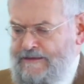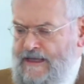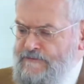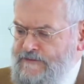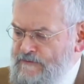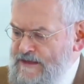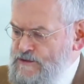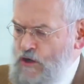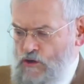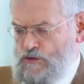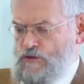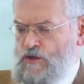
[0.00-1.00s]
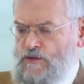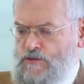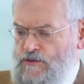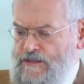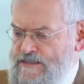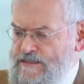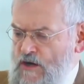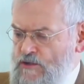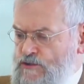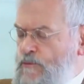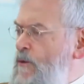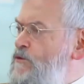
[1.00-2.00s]
Da, da wird solch, solches
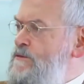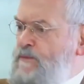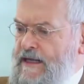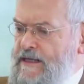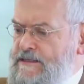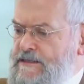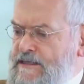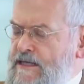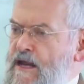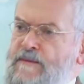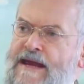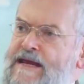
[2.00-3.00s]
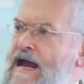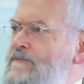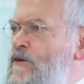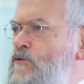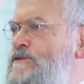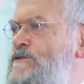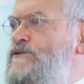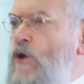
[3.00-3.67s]
Zeugs über uns berichtet, dabei haben wir uns